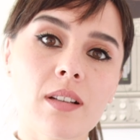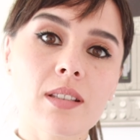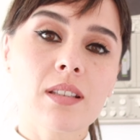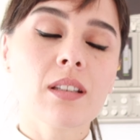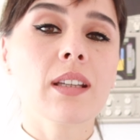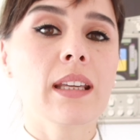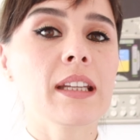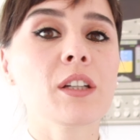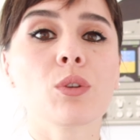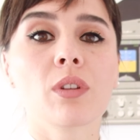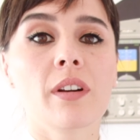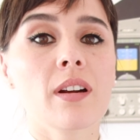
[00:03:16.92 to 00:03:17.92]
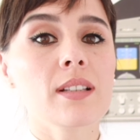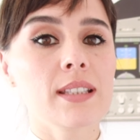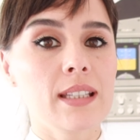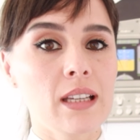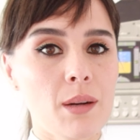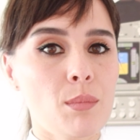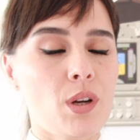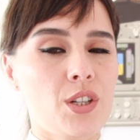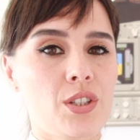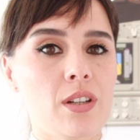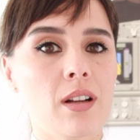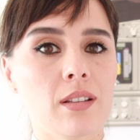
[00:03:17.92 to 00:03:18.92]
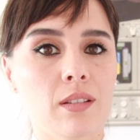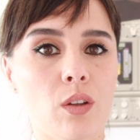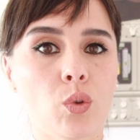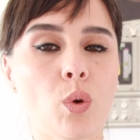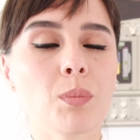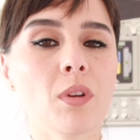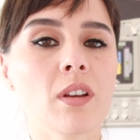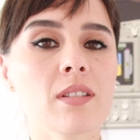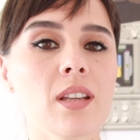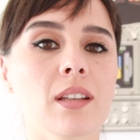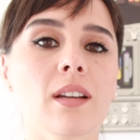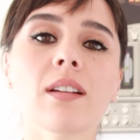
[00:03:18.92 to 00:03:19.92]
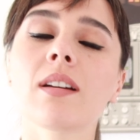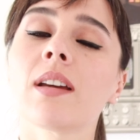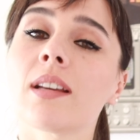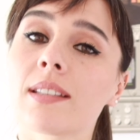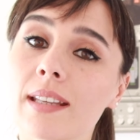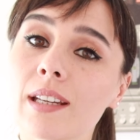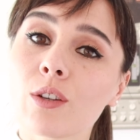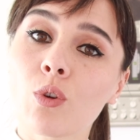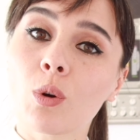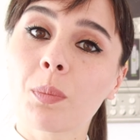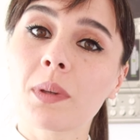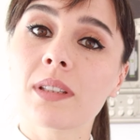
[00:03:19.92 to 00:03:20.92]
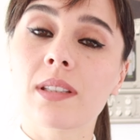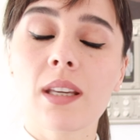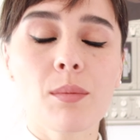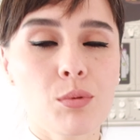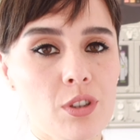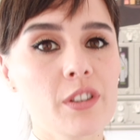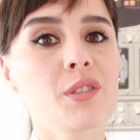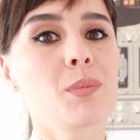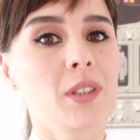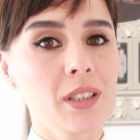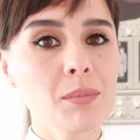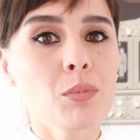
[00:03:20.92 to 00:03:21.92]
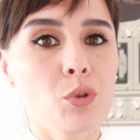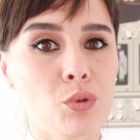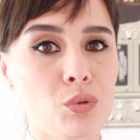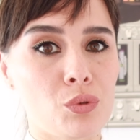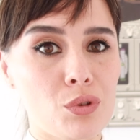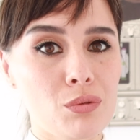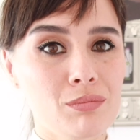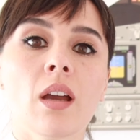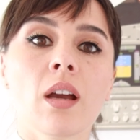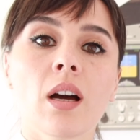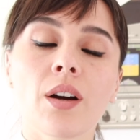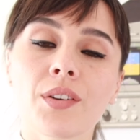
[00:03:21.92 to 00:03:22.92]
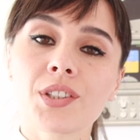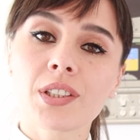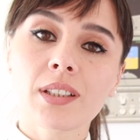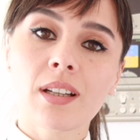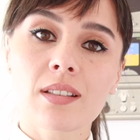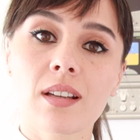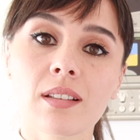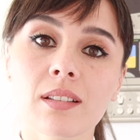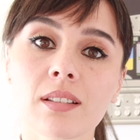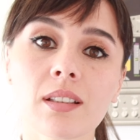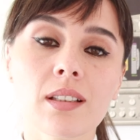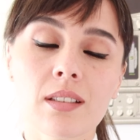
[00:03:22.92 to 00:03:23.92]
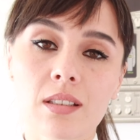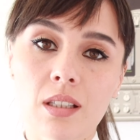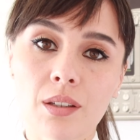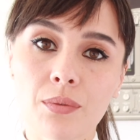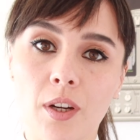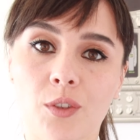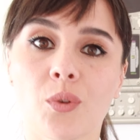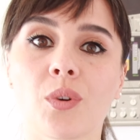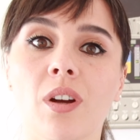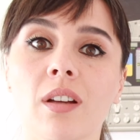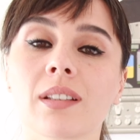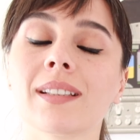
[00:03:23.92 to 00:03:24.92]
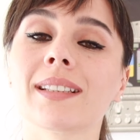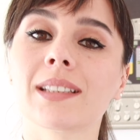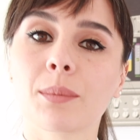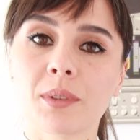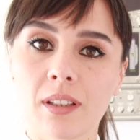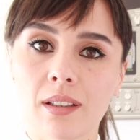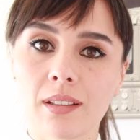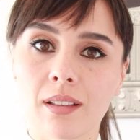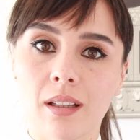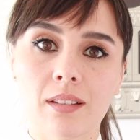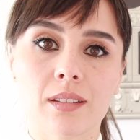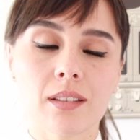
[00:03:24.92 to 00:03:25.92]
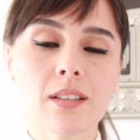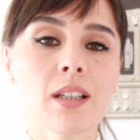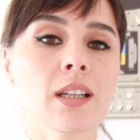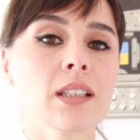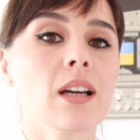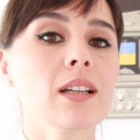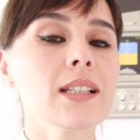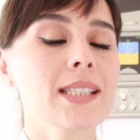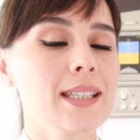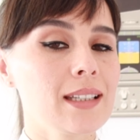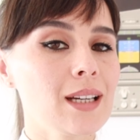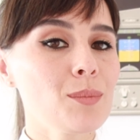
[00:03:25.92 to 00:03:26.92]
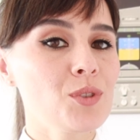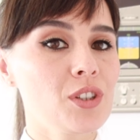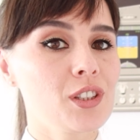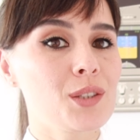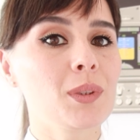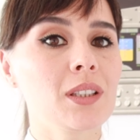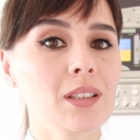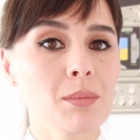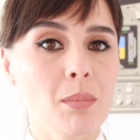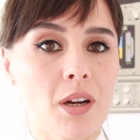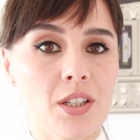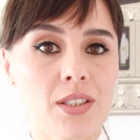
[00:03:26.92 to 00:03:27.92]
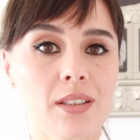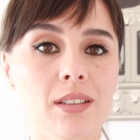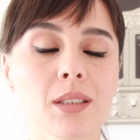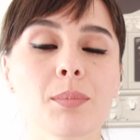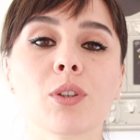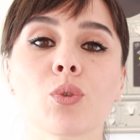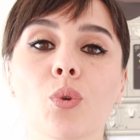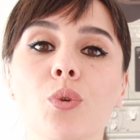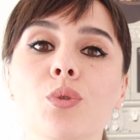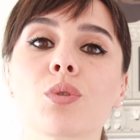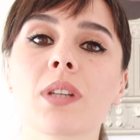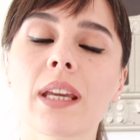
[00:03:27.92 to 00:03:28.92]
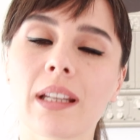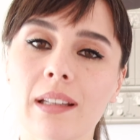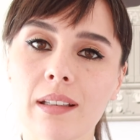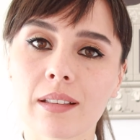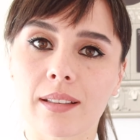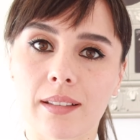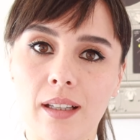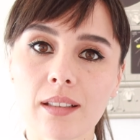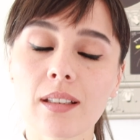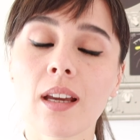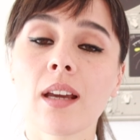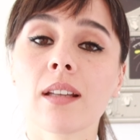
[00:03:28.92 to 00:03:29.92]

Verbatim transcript: aslında genel olarak CRM başlığı altında toplansa da Seril Kokpit de bu çalışmaların bir üründür. Havacılık kazalarında insan faktörü adlı kitabın yayınlandığı, yani CRM çalışmalarının başladığı 1950 yılından